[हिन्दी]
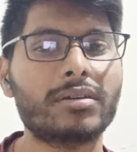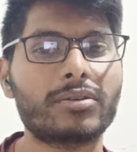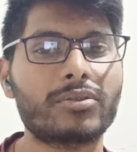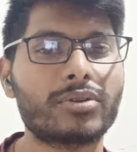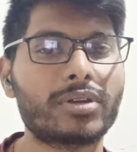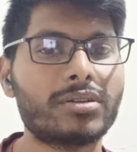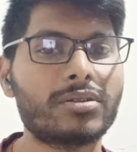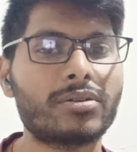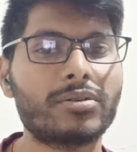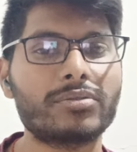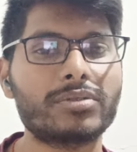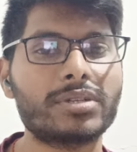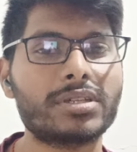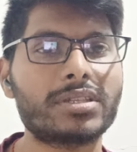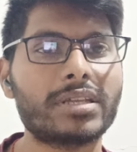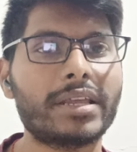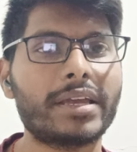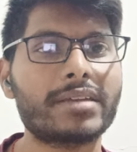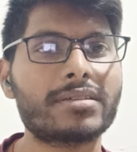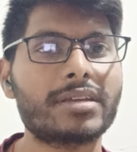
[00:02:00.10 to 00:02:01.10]
क्योंकि जो जिस
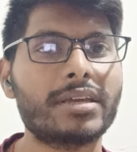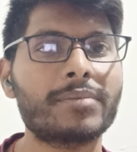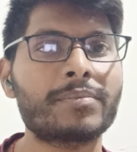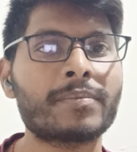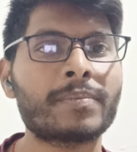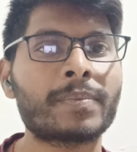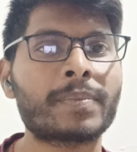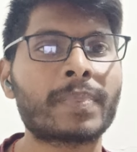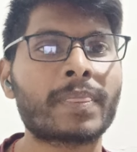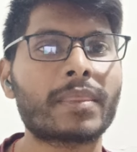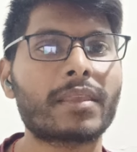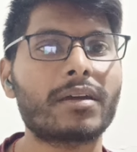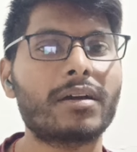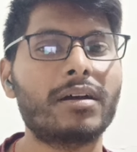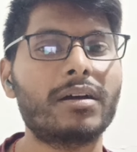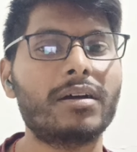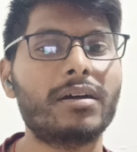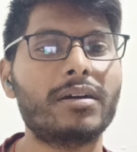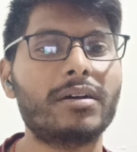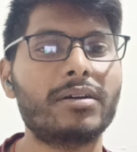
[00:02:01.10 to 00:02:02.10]
तरीके से
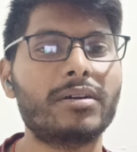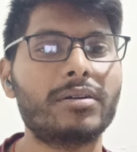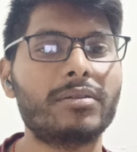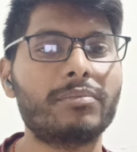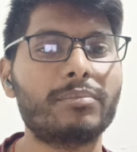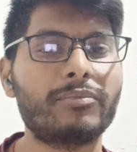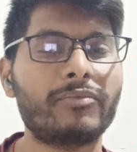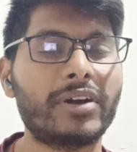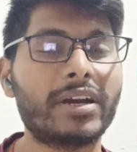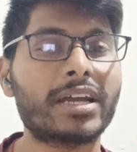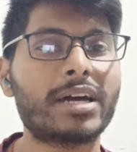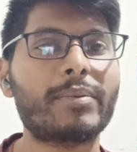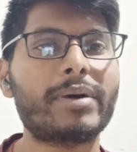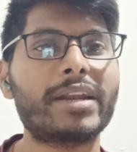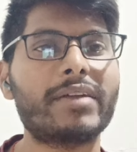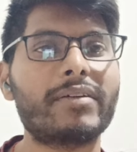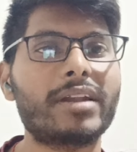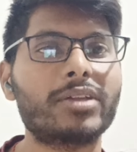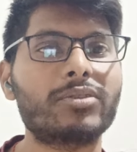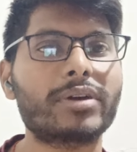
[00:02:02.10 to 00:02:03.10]
वर्ल्ड कप आने
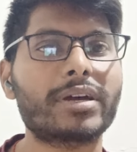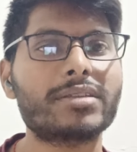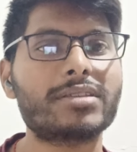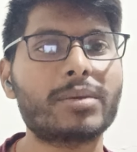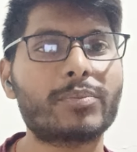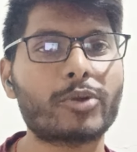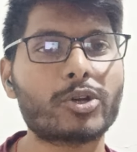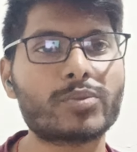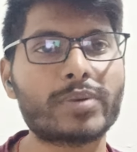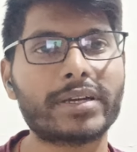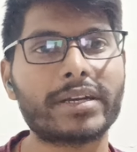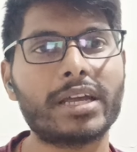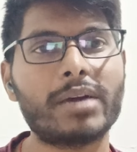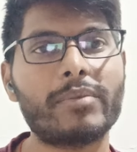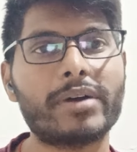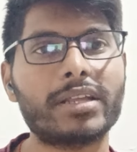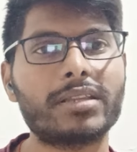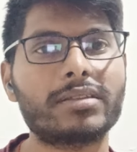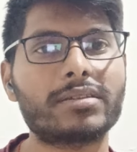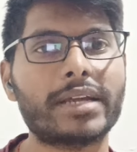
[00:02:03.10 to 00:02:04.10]
वाला तो एक अच्छे प्रोस्पेक्ट है
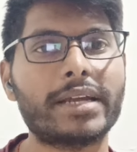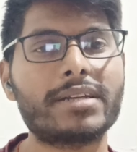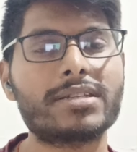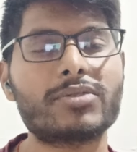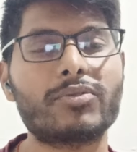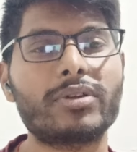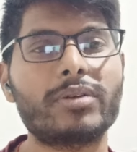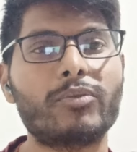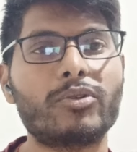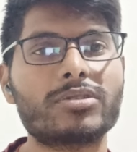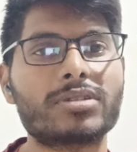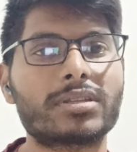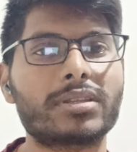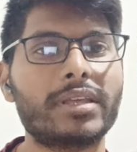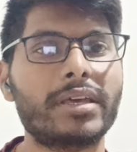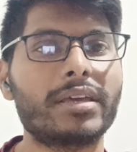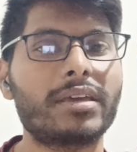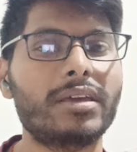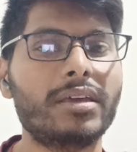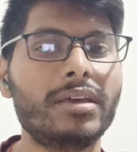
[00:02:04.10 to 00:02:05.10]
हमारे साइड से वही बोल सकते
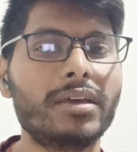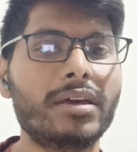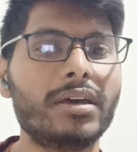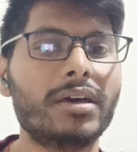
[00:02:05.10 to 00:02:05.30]
हैं कि